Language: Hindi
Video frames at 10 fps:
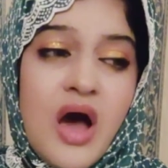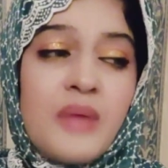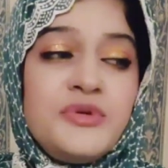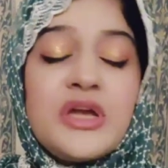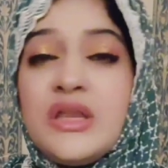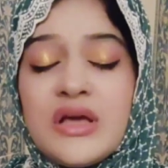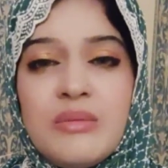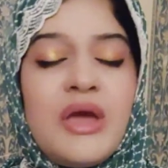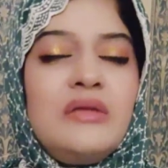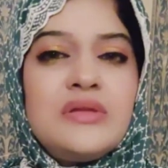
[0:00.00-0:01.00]
आप यकीन करें
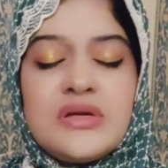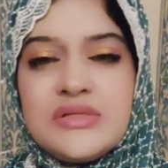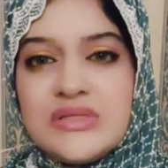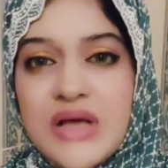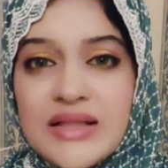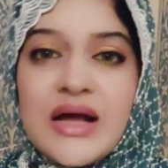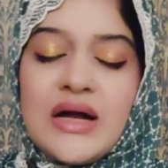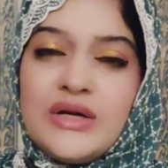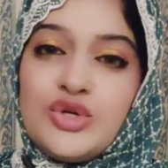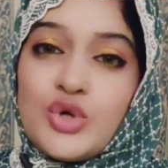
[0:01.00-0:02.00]
मैं इतना ज़्यादा
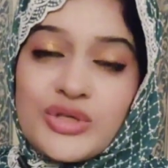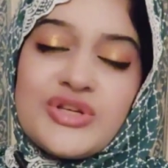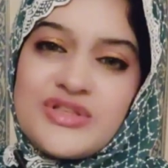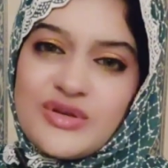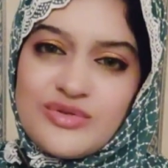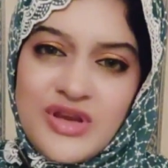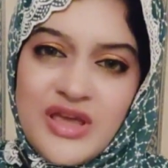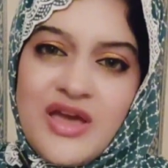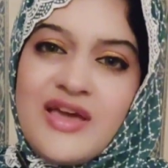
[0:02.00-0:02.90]
टॉर्चर से गुजरी